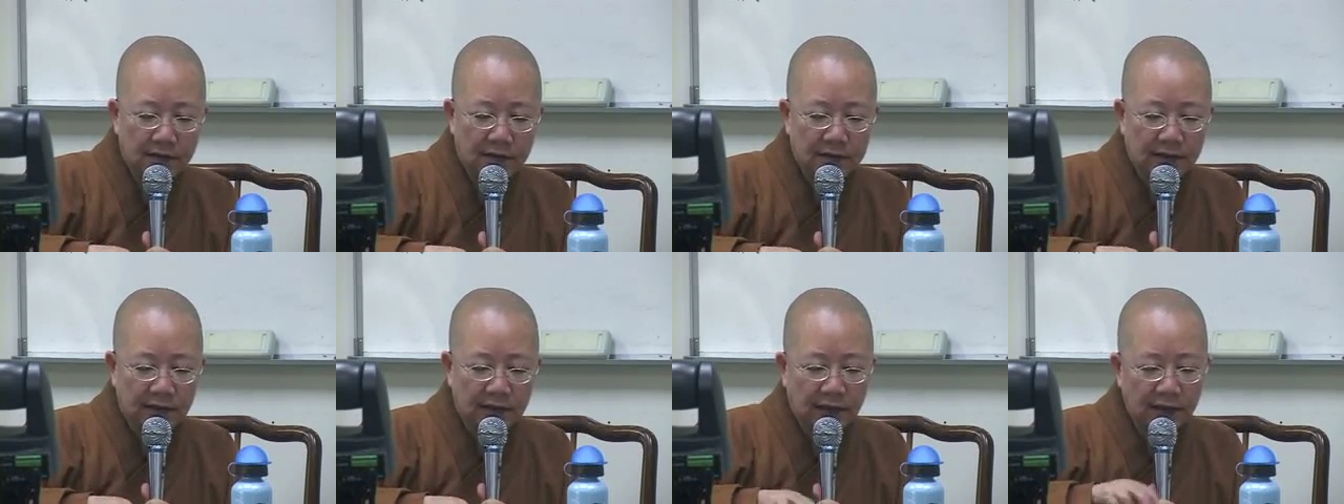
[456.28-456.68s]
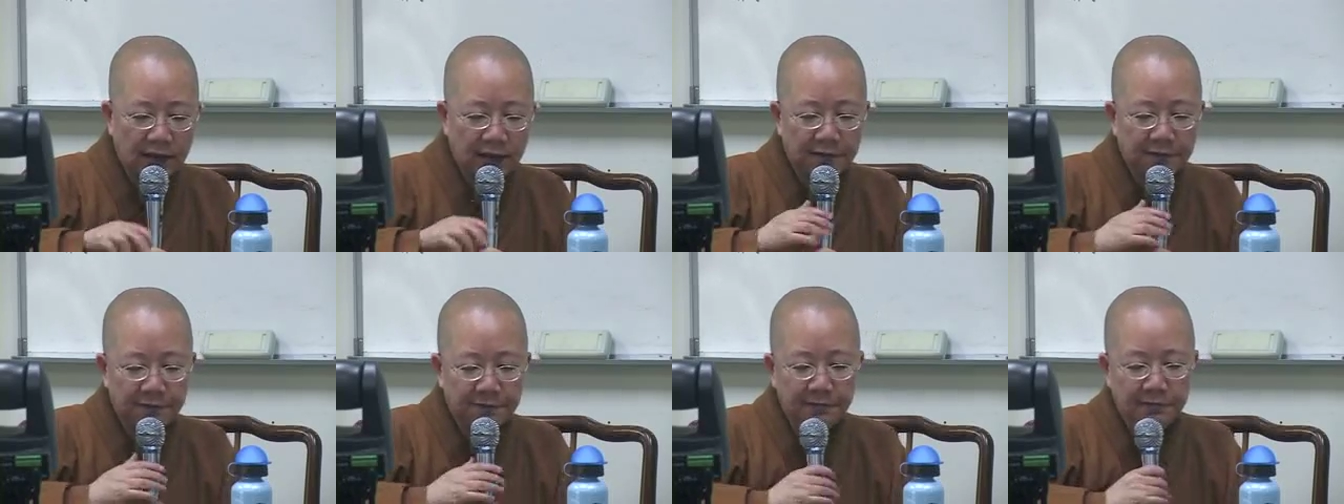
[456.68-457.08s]
写一
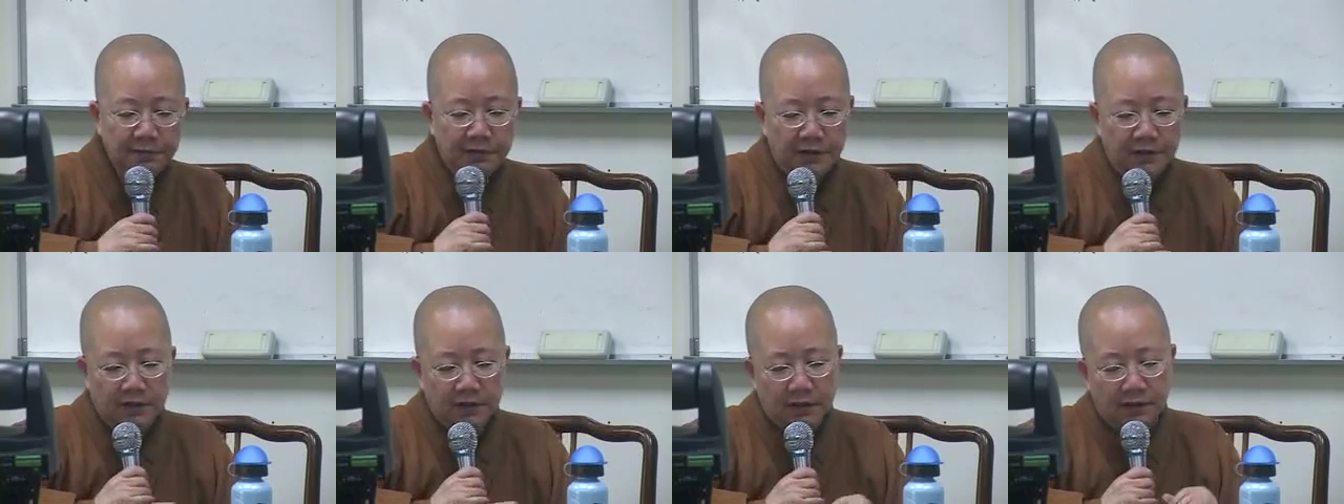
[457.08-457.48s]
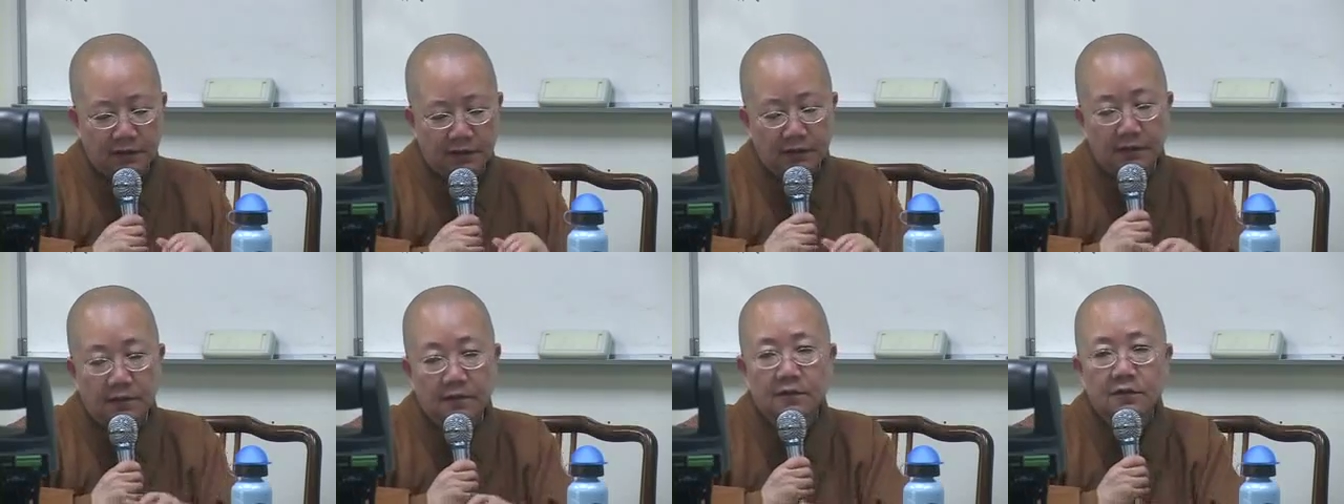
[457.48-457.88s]
个妇女
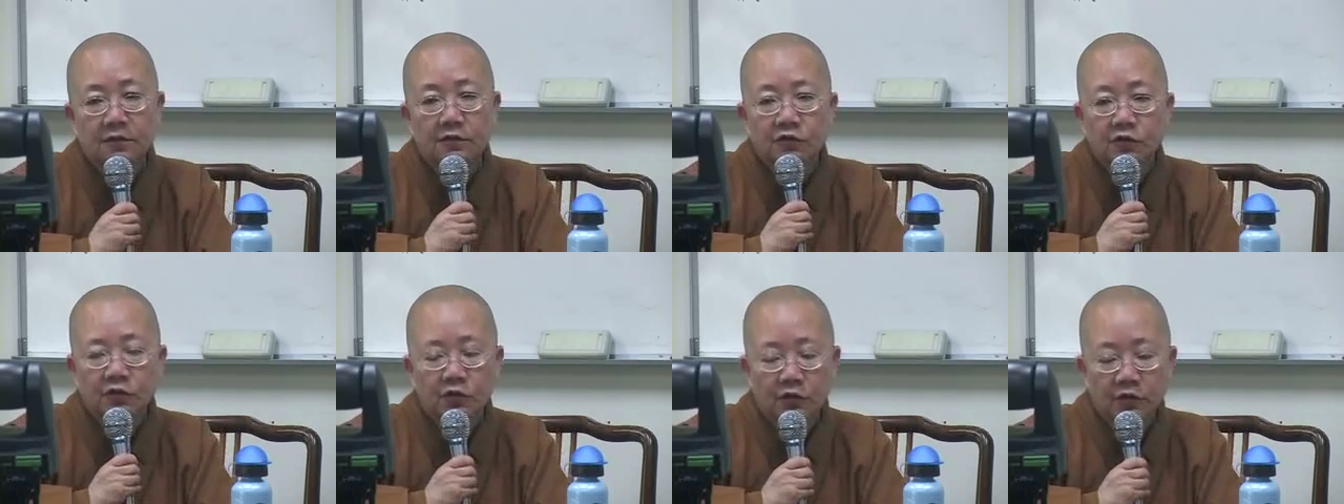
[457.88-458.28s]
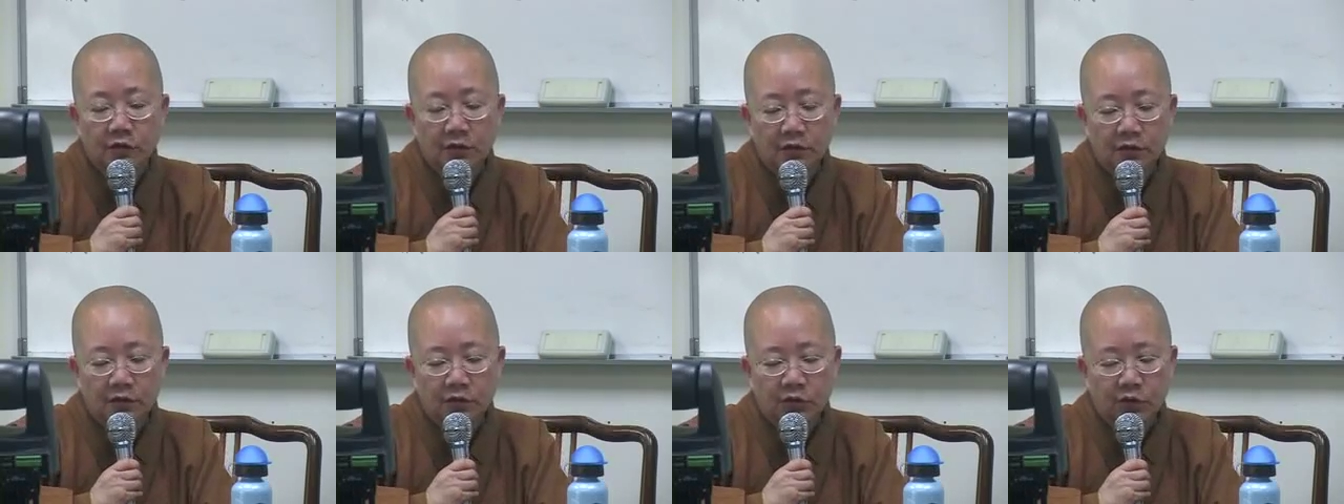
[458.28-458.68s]
的，就说
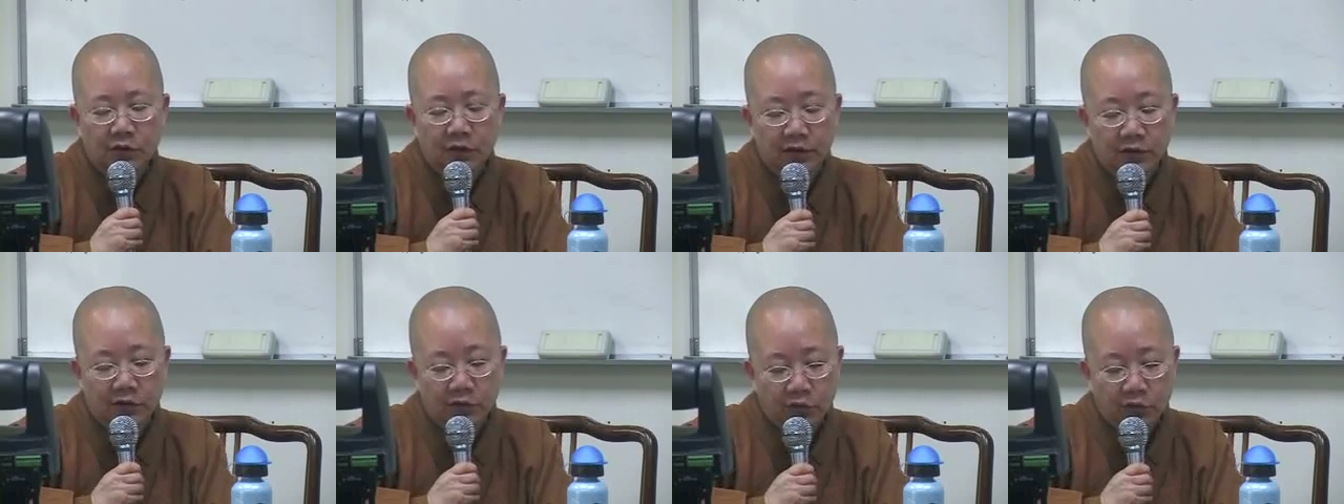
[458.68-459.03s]
对，